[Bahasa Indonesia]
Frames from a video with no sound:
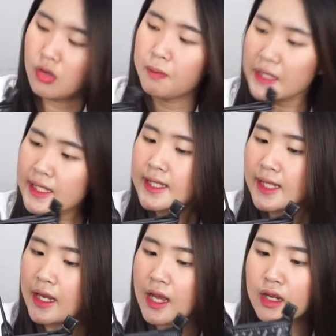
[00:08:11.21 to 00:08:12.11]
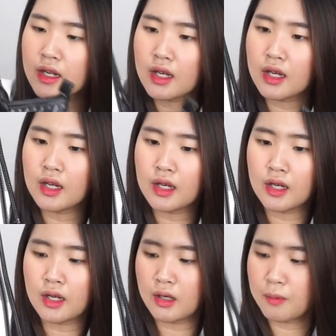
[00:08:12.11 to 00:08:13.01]
persis sih dan
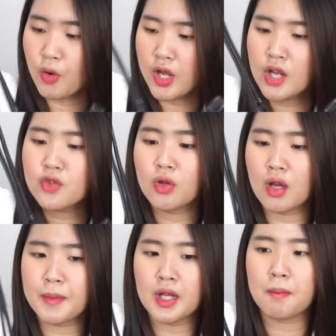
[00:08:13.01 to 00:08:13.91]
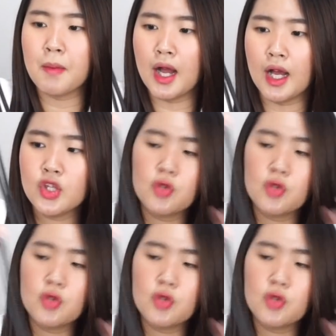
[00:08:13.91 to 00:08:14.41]
uh, modelnya juga mirip banget